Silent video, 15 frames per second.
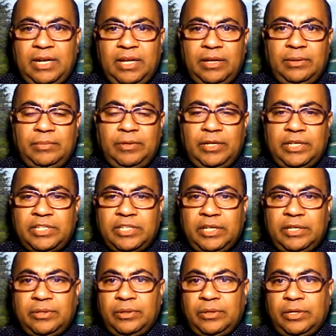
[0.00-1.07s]
أعوذ بالله
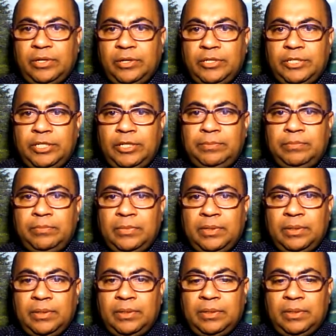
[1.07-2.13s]
من الشيطان
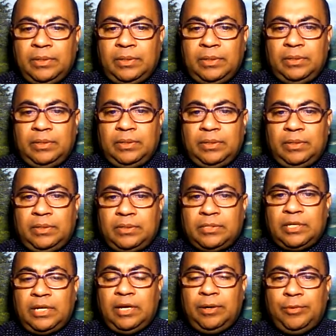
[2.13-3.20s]
الرجيم
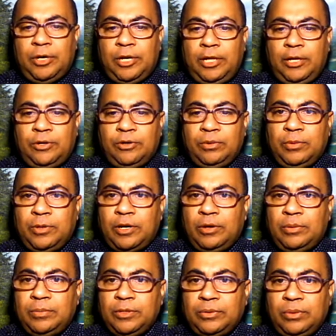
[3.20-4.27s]
السلام
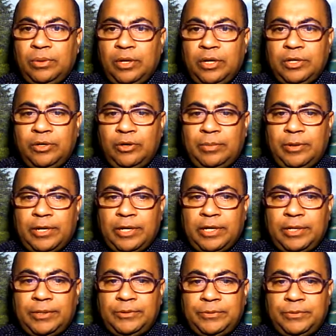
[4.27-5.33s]
عليكم ورحمة الله
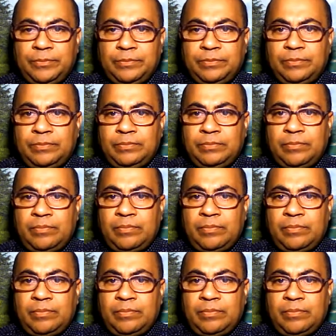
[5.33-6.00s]
وبركاته